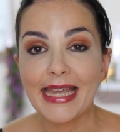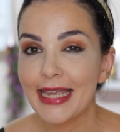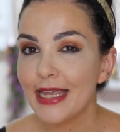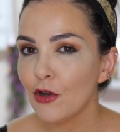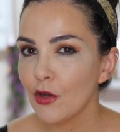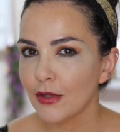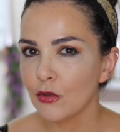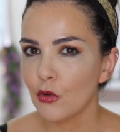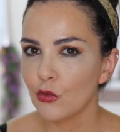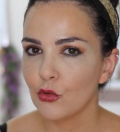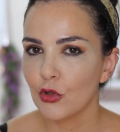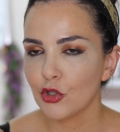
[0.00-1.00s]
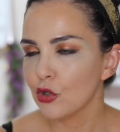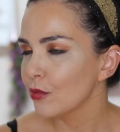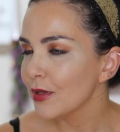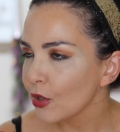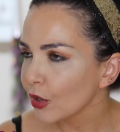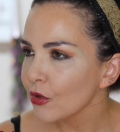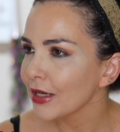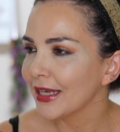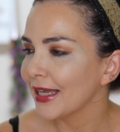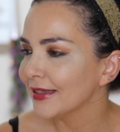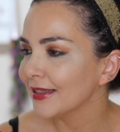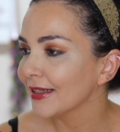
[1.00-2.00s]
Y hoy vengo con un de vídeo que os
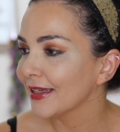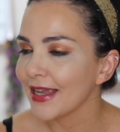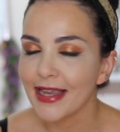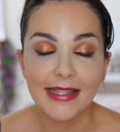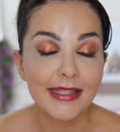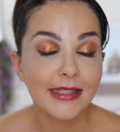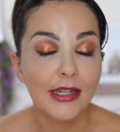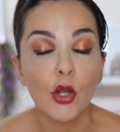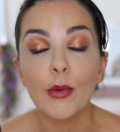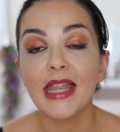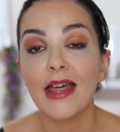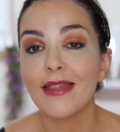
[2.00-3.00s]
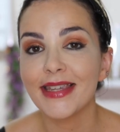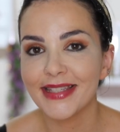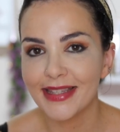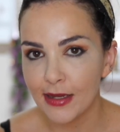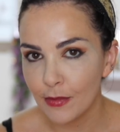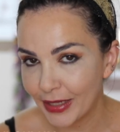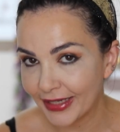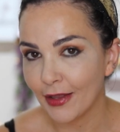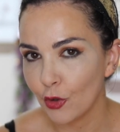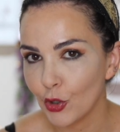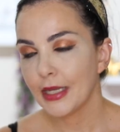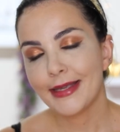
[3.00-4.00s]
encanta que es novedades de
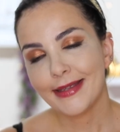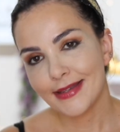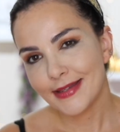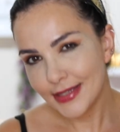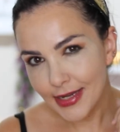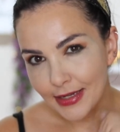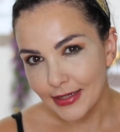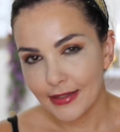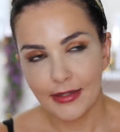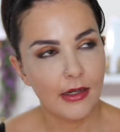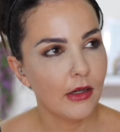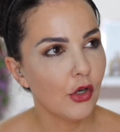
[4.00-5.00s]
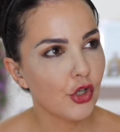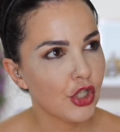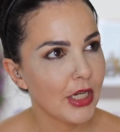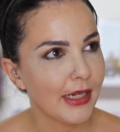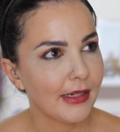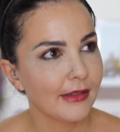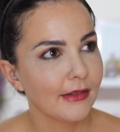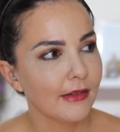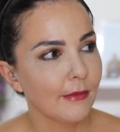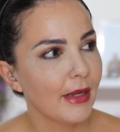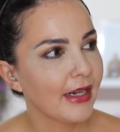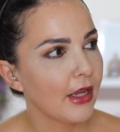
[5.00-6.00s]
Mercador. Sí, lo sé,
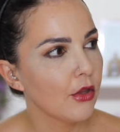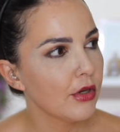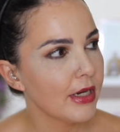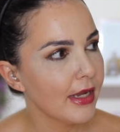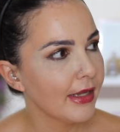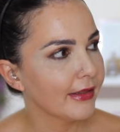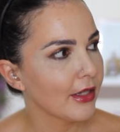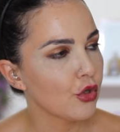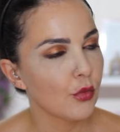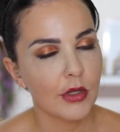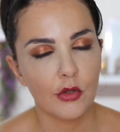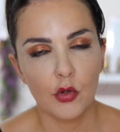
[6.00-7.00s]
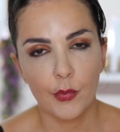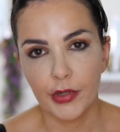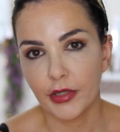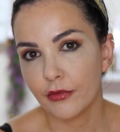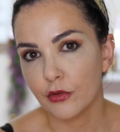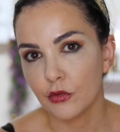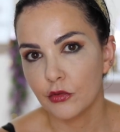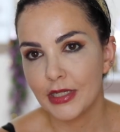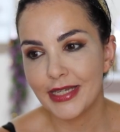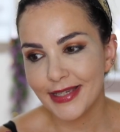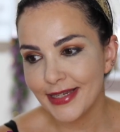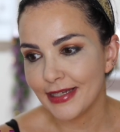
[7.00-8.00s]
Mercadona está subiendo los precios.
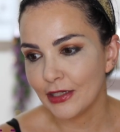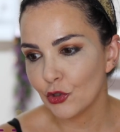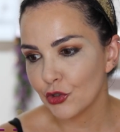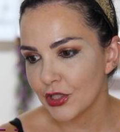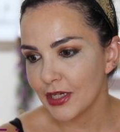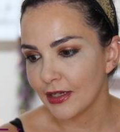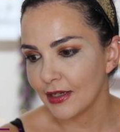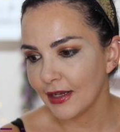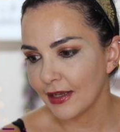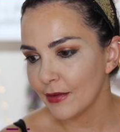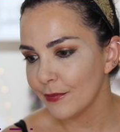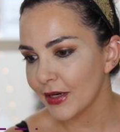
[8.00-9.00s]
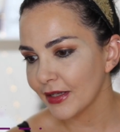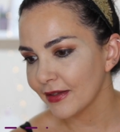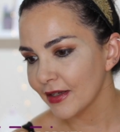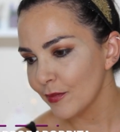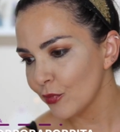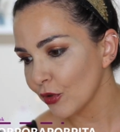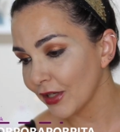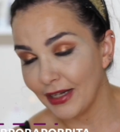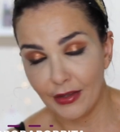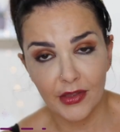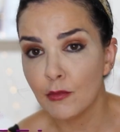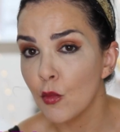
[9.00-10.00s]
Y sí, lo sé, en gran parte es porque
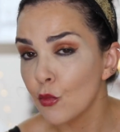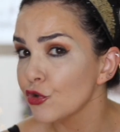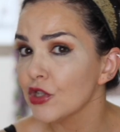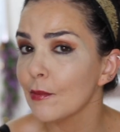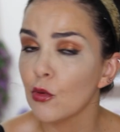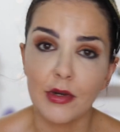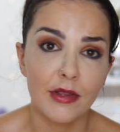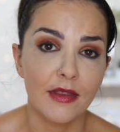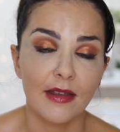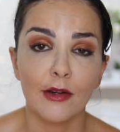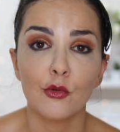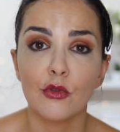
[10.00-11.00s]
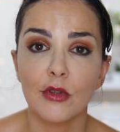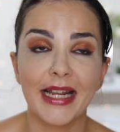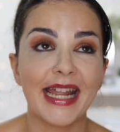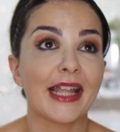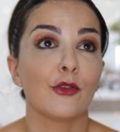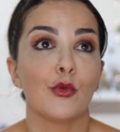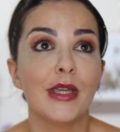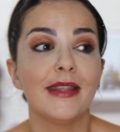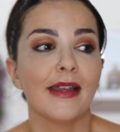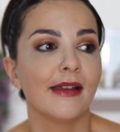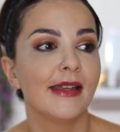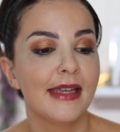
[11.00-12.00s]
le hacemos mucha publicidad
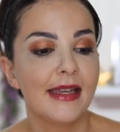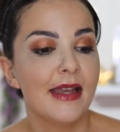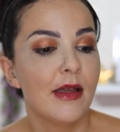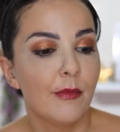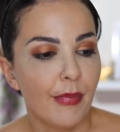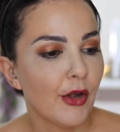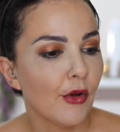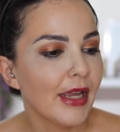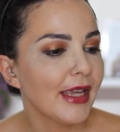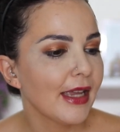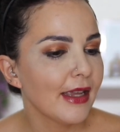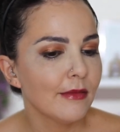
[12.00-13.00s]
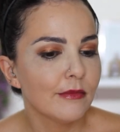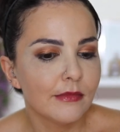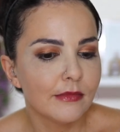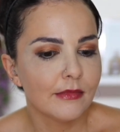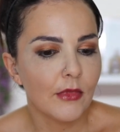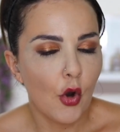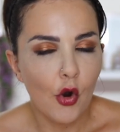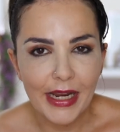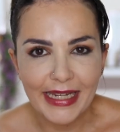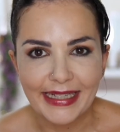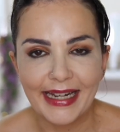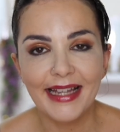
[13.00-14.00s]
gratuita. Pero es que mm, os
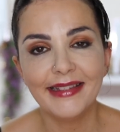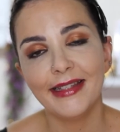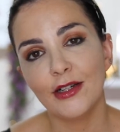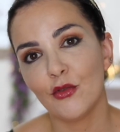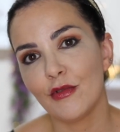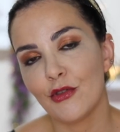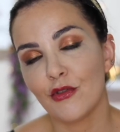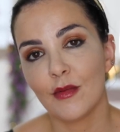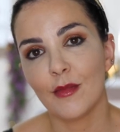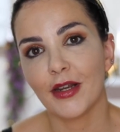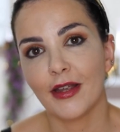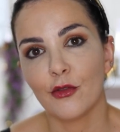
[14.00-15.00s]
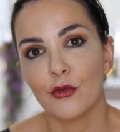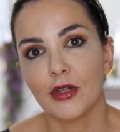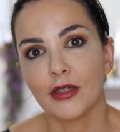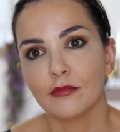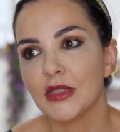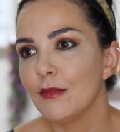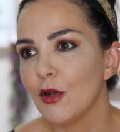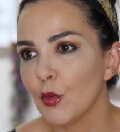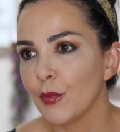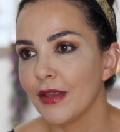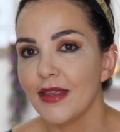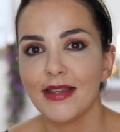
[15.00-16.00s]
encantan los vídeos de Mercadona y me
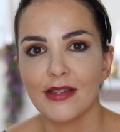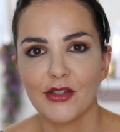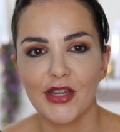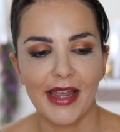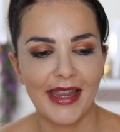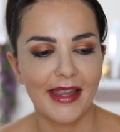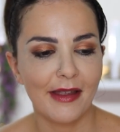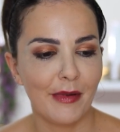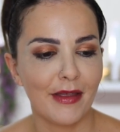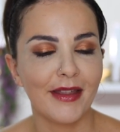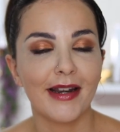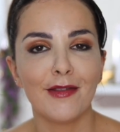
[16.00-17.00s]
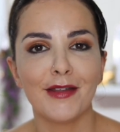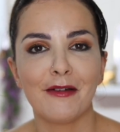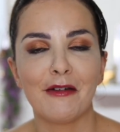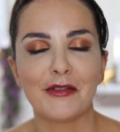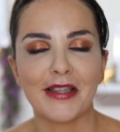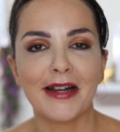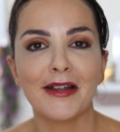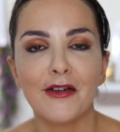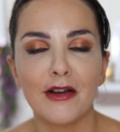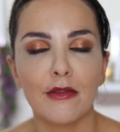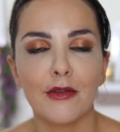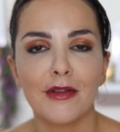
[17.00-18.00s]
los pedís. O sea, es que me hace gracia que cuando salen
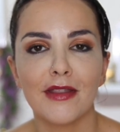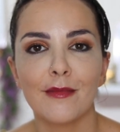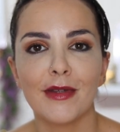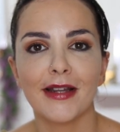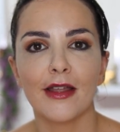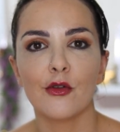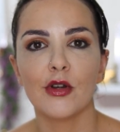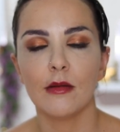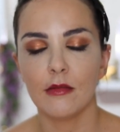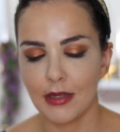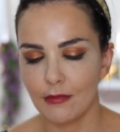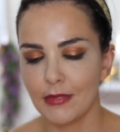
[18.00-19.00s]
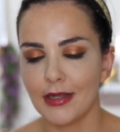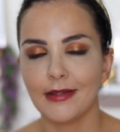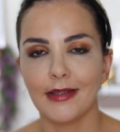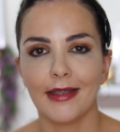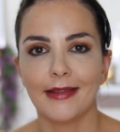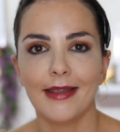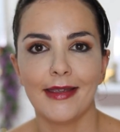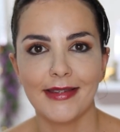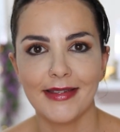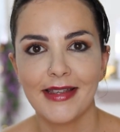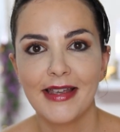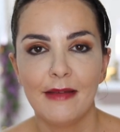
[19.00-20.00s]
colecciones de Mercadona me,
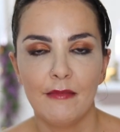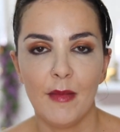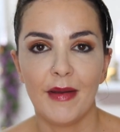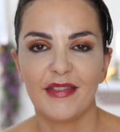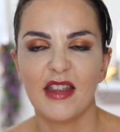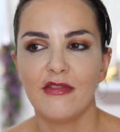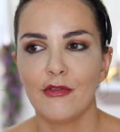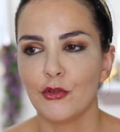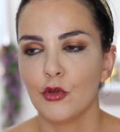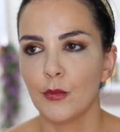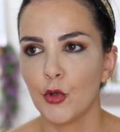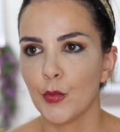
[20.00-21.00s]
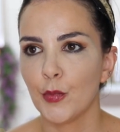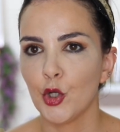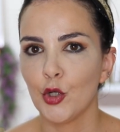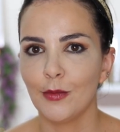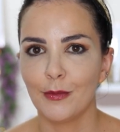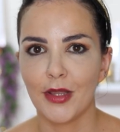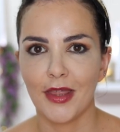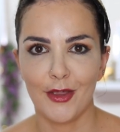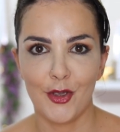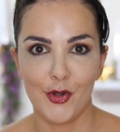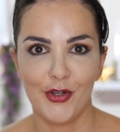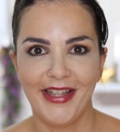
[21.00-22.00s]
etiquetáis, me mandáis fotos, cuerpos,
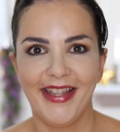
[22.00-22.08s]
vídeos.